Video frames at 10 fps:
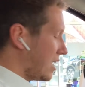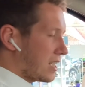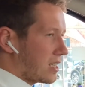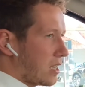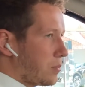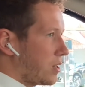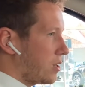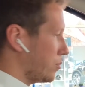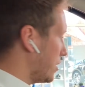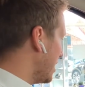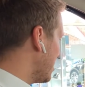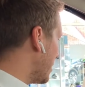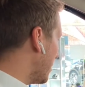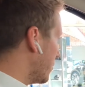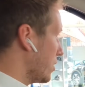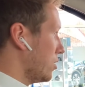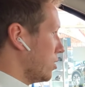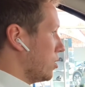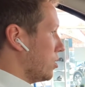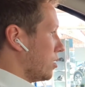anklappbar und beheizbar.
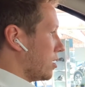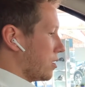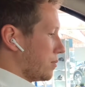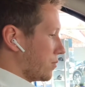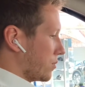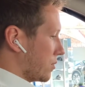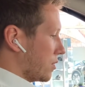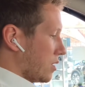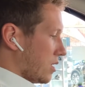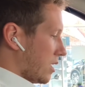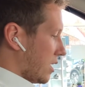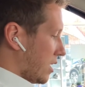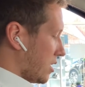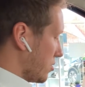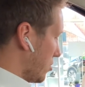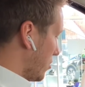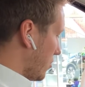Ähm, also